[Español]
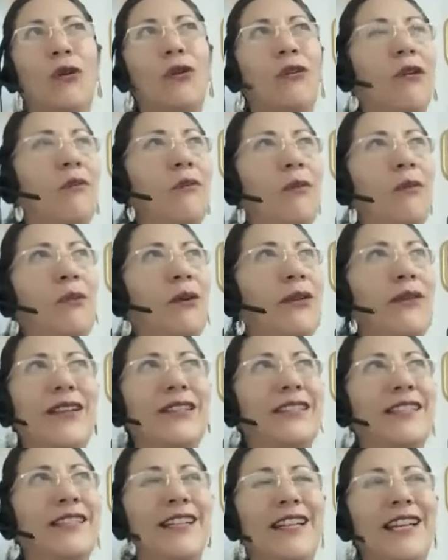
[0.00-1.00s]
cómo puedo
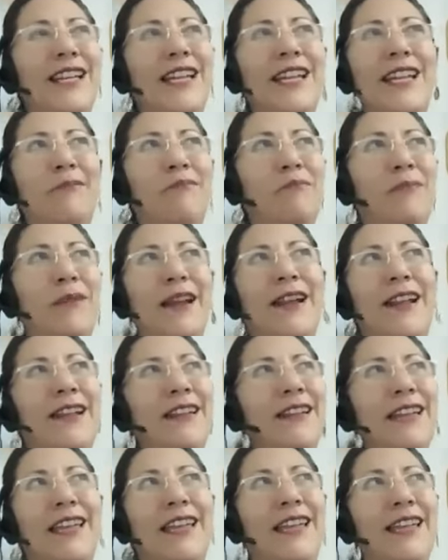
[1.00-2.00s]
hacerle
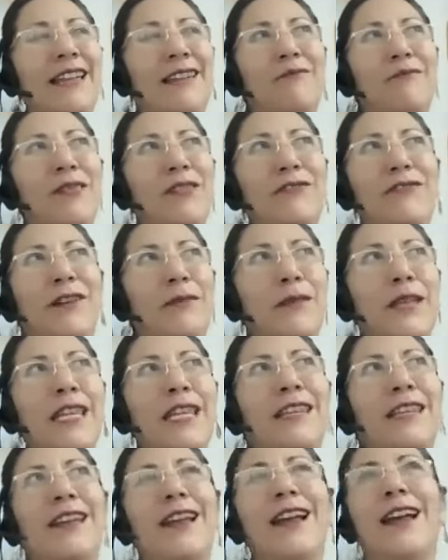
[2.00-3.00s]
para que mi
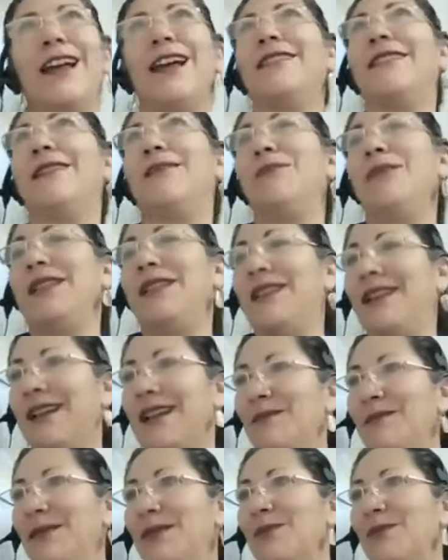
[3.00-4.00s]
familia también
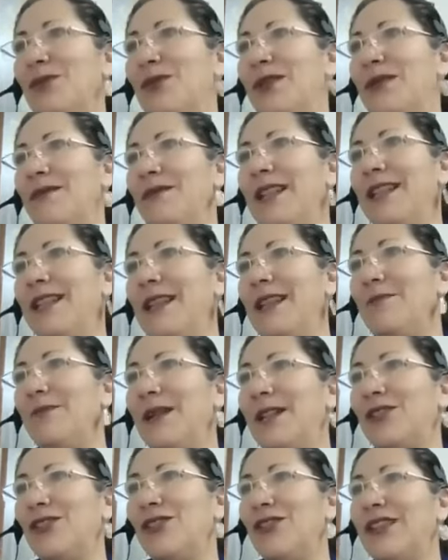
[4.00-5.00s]
tenga el mismo nivel de
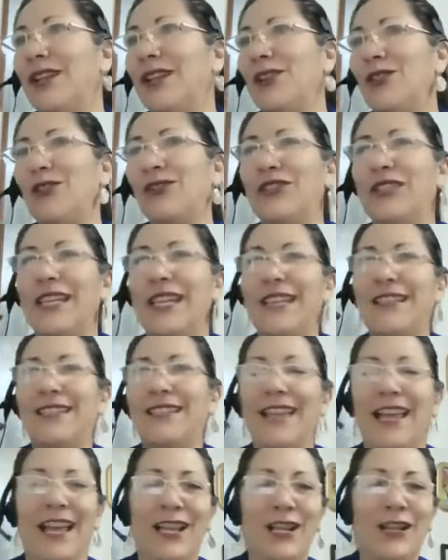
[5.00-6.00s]
ampliación de
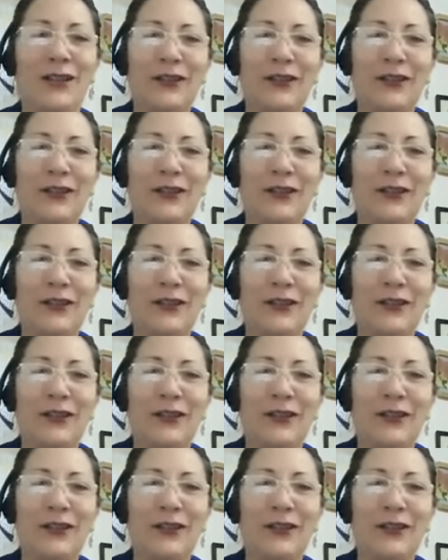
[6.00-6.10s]
conciencia?